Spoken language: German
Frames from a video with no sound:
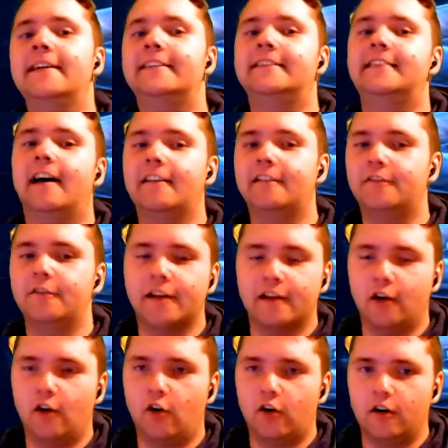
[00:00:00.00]
Das wird
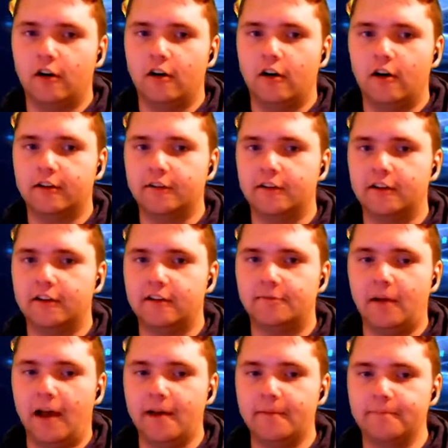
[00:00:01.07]
auch äh, definitiv
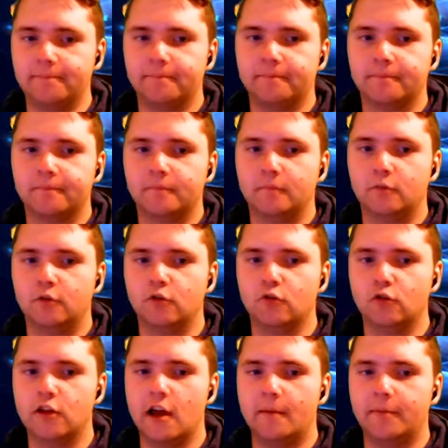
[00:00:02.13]
bleiben.
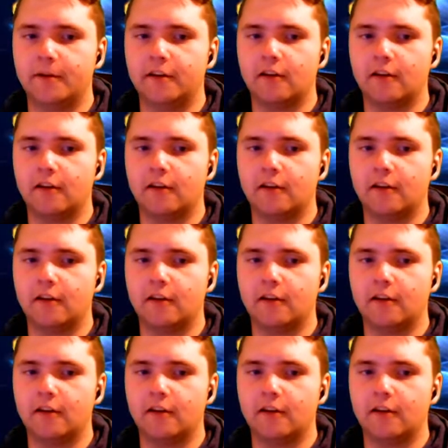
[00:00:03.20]
Lugia bin ich